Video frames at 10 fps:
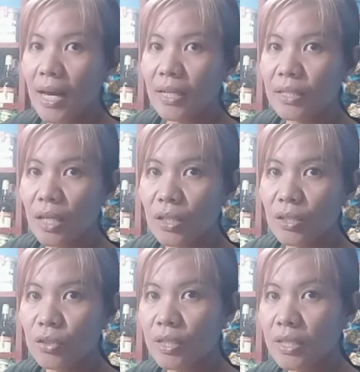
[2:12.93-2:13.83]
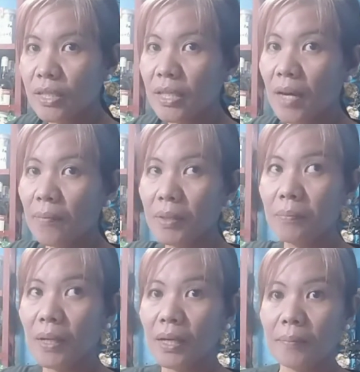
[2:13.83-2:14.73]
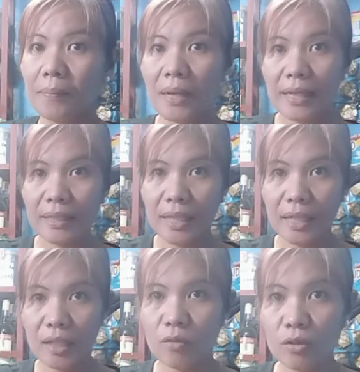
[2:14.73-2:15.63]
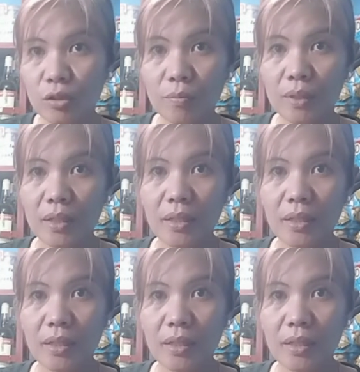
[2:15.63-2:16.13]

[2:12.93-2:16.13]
section isasabit para makita ng customer